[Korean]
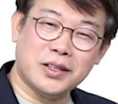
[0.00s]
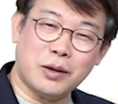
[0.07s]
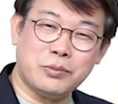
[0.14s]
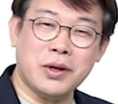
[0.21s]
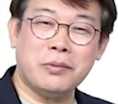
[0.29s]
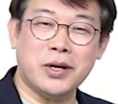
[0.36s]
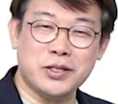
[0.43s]

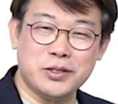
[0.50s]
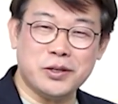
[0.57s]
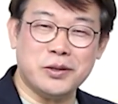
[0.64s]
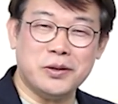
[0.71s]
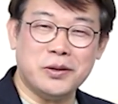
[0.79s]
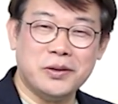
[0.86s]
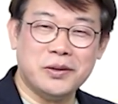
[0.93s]

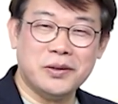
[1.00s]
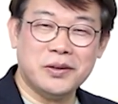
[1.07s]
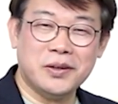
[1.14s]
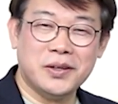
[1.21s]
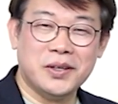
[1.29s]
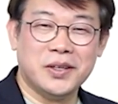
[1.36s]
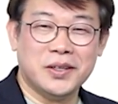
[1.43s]
답답하지요.
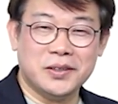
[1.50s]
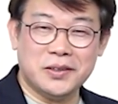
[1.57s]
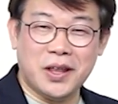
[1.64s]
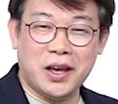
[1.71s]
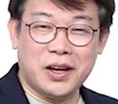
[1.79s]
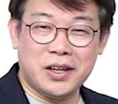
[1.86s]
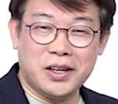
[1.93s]

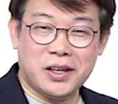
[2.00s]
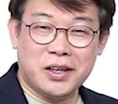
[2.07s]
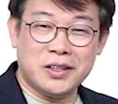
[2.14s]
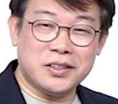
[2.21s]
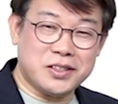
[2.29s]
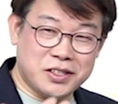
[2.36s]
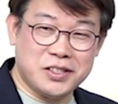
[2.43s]

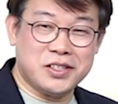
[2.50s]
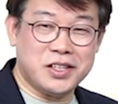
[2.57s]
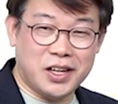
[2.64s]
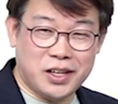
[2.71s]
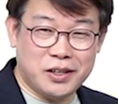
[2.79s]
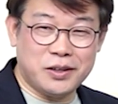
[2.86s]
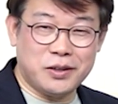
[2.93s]
내가
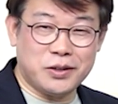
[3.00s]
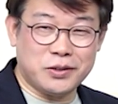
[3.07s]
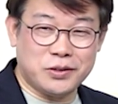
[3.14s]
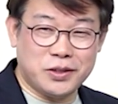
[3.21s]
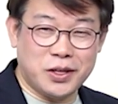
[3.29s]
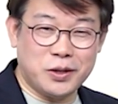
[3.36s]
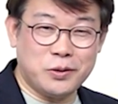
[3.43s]
지시한
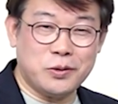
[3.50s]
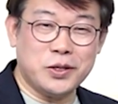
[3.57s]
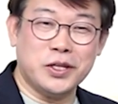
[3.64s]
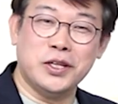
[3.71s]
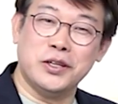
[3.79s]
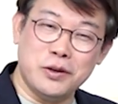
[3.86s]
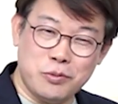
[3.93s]
것대로
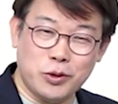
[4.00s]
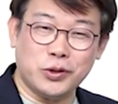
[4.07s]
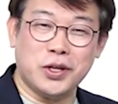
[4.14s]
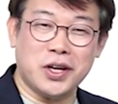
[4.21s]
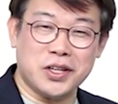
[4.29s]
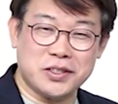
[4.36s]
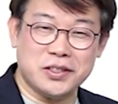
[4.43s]
일을
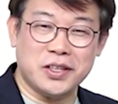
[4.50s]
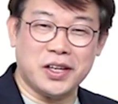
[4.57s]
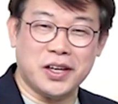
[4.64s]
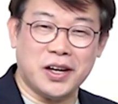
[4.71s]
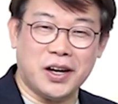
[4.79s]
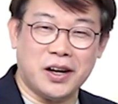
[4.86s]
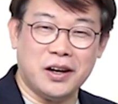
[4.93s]
못
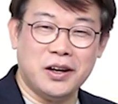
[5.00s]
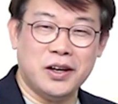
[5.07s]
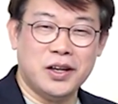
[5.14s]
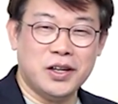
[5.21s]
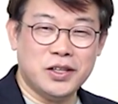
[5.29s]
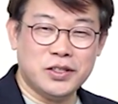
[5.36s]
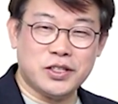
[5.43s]
해왔으니까
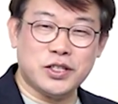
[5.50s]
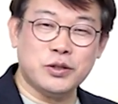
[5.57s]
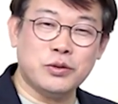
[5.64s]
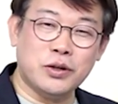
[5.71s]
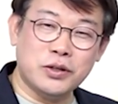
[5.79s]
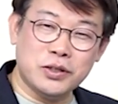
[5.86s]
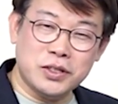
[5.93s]

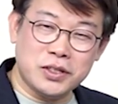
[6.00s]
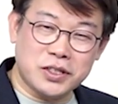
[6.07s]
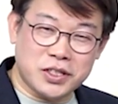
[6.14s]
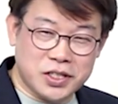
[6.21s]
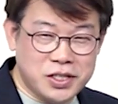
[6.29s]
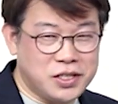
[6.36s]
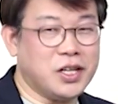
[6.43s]
직원을
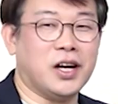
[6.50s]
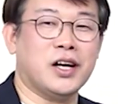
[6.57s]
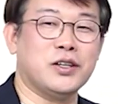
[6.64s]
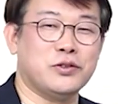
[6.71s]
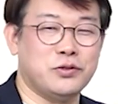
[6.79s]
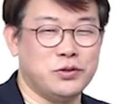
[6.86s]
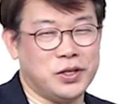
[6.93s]

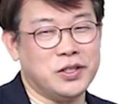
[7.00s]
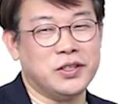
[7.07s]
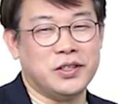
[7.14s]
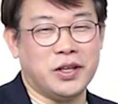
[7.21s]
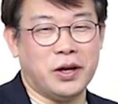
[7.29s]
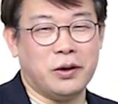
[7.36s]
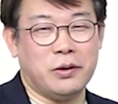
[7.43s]
질책할 수
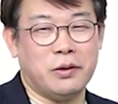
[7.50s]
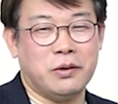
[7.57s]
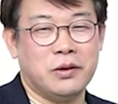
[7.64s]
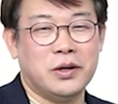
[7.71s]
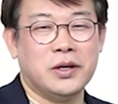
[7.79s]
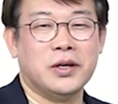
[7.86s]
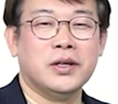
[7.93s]
있는데요.
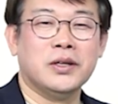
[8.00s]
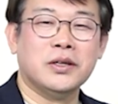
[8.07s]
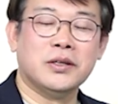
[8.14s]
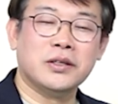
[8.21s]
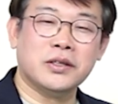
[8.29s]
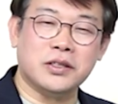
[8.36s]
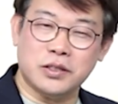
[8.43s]

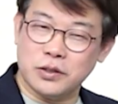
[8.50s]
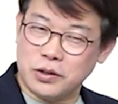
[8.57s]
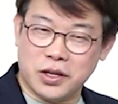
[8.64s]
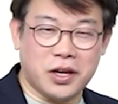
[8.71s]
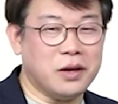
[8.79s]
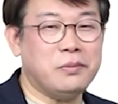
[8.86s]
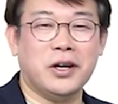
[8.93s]

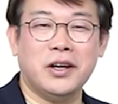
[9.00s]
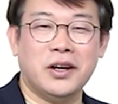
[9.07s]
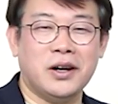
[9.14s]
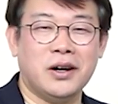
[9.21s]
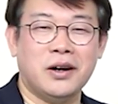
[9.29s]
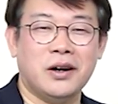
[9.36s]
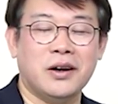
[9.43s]
그렇게
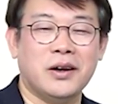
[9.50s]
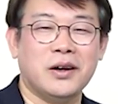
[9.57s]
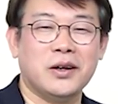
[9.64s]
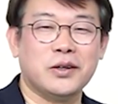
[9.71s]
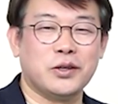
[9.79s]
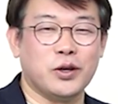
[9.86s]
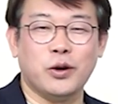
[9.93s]
해봐야
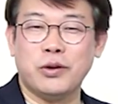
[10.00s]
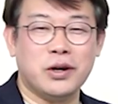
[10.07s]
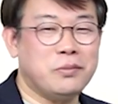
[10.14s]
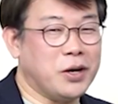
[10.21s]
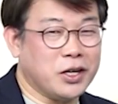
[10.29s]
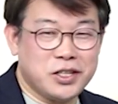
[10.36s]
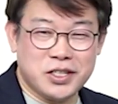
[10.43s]

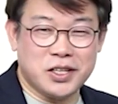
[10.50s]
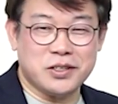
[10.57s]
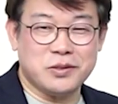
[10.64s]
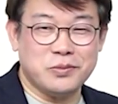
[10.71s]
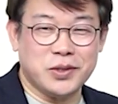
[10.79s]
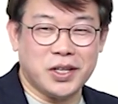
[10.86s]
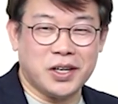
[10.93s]
결과는 바뀌지
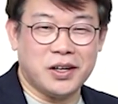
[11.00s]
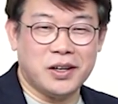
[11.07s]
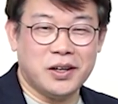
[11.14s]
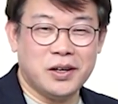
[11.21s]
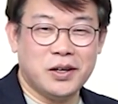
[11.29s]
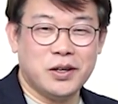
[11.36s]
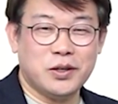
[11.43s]
않습니다.
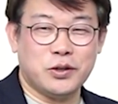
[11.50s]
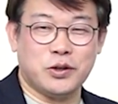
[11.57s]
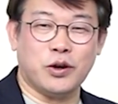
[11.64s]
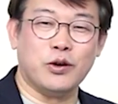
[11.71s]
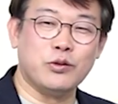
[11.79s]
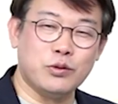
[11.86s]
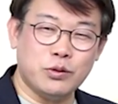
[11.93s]

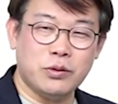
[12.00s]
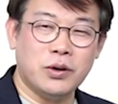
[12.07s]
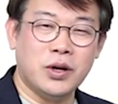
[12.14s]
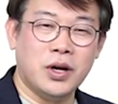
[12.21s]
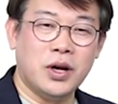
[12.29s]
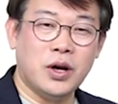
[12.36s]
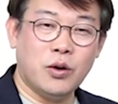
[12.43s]
결국
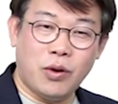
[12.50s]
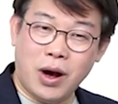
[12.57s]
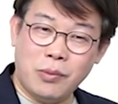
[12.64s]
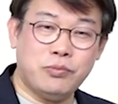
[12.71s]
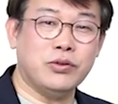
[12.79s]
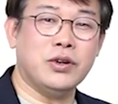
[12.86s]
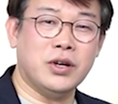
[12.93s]

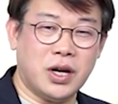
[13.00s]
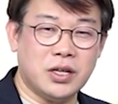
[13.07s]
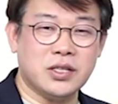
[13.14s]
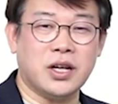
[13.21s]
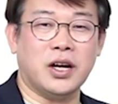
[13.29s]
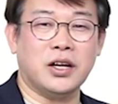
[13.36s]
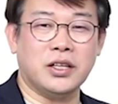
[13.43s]

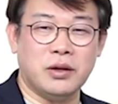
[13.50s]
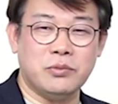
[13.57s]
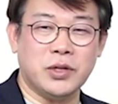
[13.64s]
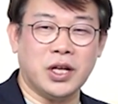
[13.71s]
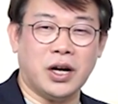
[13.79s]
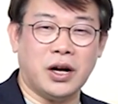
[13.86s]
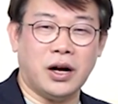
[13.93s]
화풀이라는 상황이
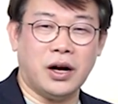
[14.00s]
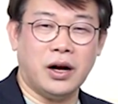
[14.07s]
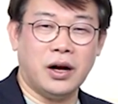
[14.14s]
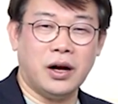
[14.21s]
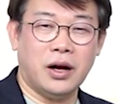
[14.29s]
됩니다.